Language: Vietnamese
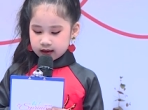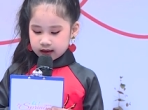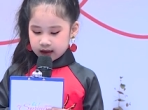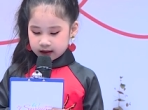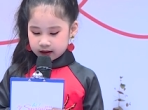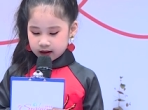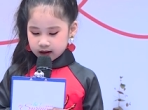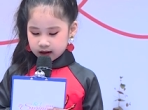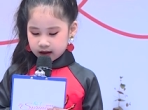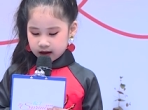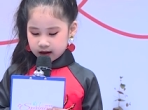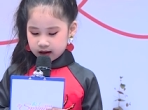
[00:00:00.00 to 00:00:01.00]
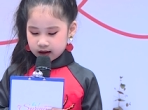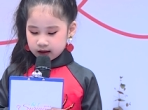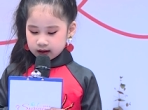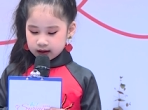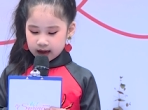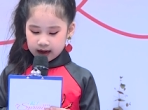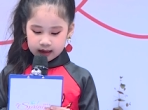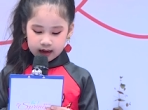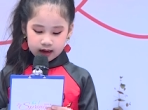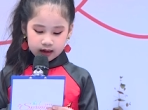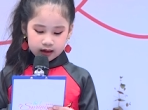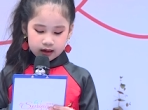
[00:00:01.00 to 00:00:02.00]
nhà thiết kế tài
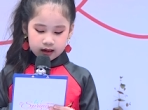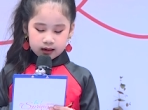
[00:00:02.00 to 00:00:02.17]
năng.